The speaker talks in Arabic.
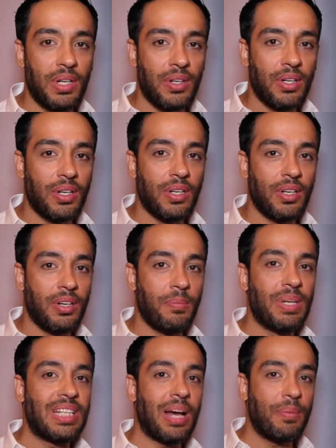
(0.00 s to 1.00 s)
آه،
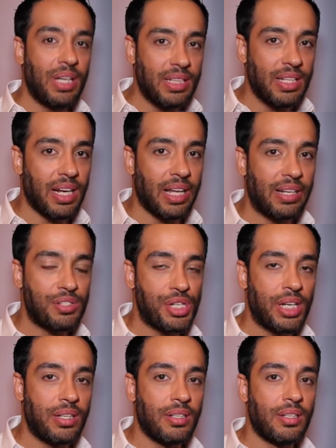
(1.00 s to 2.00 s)
بتعب جدا
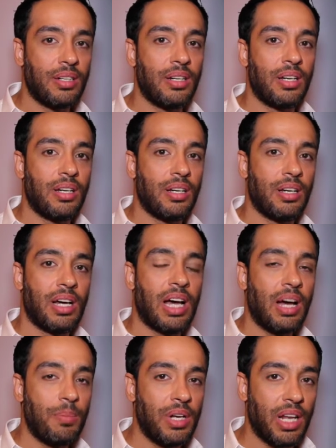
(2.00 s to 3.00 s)
علشان
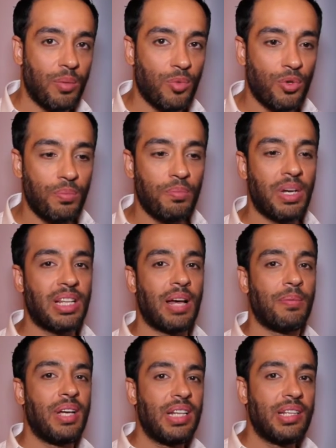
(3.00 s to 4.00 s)
اعمل البوم
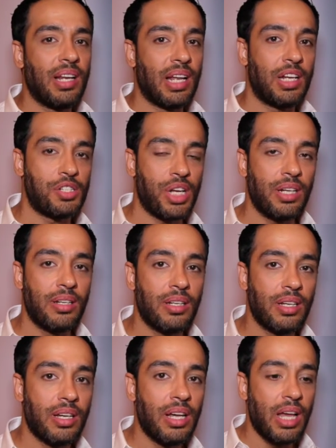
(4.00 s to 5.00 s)
بتعب جدا
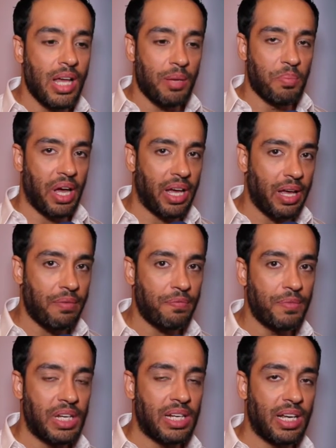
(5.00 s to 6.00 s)
علشان بخاف
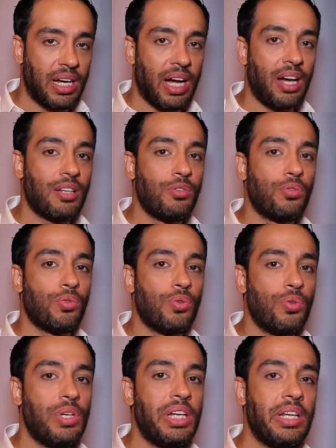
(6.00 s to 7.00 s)
من النجاح اللي
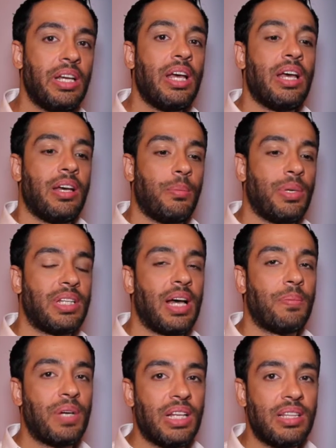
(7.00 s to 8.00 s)
اديتهولي
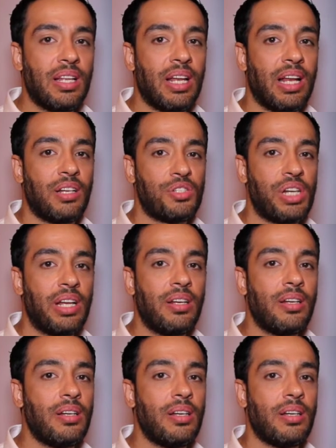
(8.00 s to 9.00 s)
بتعب جدا
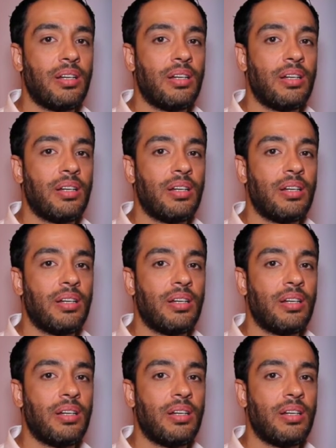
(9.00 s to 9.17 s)
علشان